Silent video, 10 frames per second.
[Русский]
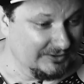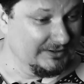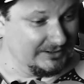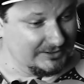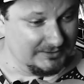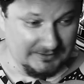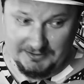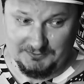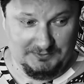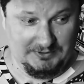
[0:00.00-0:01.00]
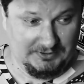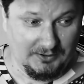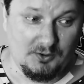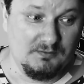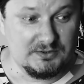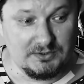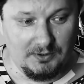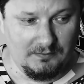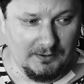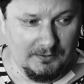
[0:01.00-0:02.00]
Чугриш? Нет у них такого
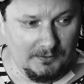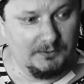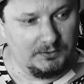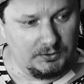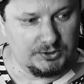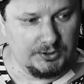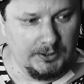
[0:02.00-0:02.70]
слова. Вот тоже.